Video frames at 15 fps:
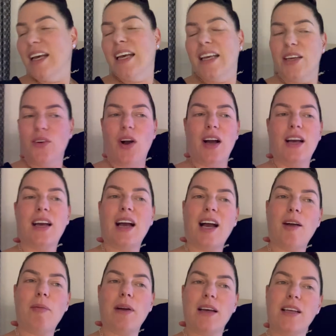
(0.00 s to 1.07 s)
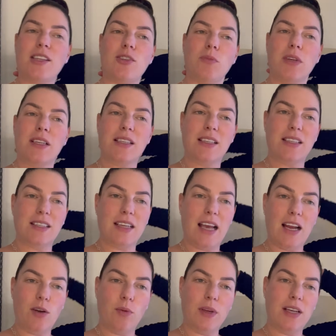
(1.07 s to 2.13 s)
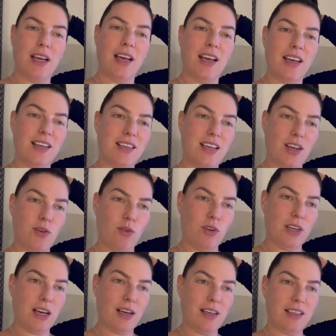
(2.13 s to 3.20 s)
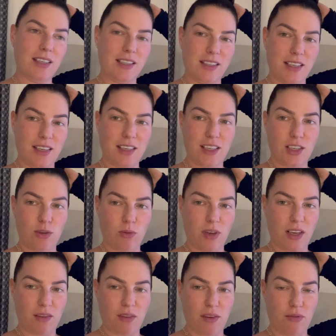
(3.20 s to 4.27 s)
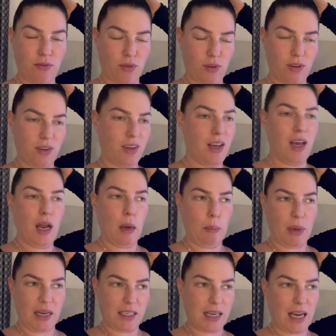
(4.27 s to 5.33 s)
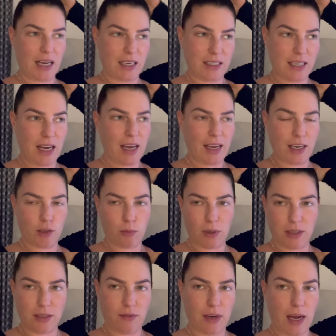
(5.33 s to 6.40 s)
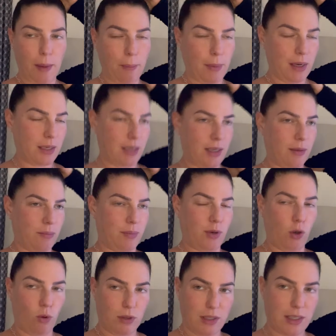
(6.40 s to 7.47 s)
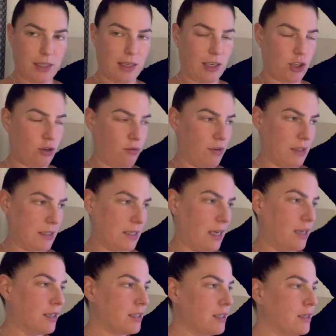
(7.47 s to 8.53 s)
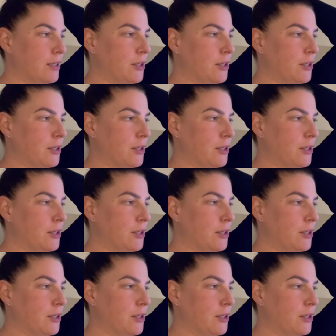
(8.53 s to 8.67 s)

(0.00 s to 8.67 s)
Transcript: Ja, aber zumindest ist die Halloween-Deko da, dass die nicht nur irgendwie für ein paar Tage da hängt und man sie wieder abmacht. Dann lohnt sich ja schon fast gar nicht